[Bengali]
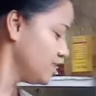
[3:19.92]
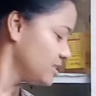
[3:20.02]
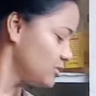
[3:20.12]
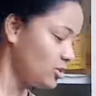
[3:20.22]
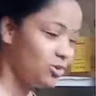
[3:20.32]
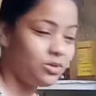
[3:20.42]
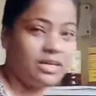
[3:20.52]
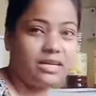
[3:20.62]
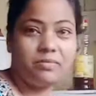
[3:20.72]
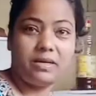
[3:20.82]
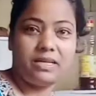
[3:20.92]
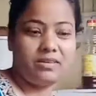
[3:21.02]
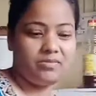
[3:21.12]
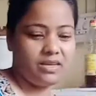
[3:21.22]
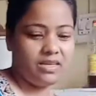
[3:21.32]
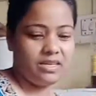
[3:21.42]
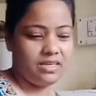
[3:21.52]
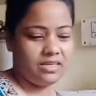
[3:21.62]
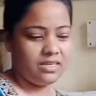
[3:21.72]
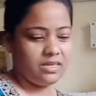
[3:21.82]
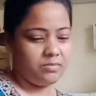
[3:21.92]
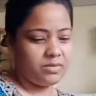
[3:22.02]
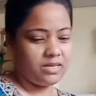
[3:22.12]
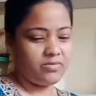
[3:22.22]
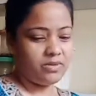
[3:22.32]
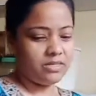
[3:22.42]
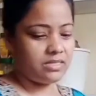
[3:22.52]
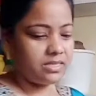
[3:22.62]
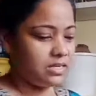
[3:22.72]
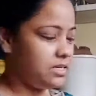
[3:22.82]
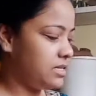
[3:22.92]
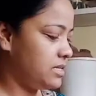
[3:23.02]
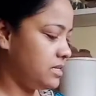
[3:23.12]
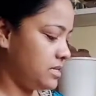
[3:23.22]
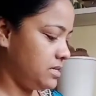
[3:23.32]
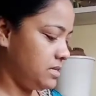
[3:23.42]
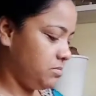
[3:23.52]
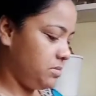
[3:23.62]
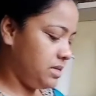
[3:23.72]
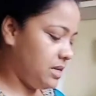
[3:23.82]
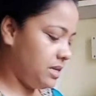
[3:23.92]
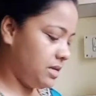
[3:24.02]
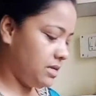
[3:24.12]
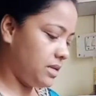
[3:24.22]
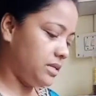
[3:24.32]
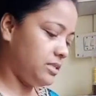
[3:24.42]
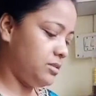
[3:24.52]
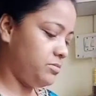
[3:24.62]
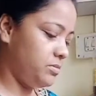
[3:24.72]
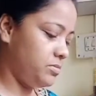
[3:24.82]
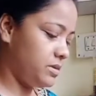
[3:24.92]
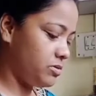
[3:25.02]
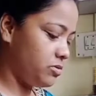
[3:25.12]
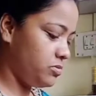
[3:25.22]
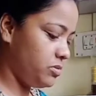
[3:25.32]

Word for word: চলো এটা বানিয়ে ফেলি ব্রেকফাস্টটা মিটলে লাঞ্চের প্রিপেয়ার করবো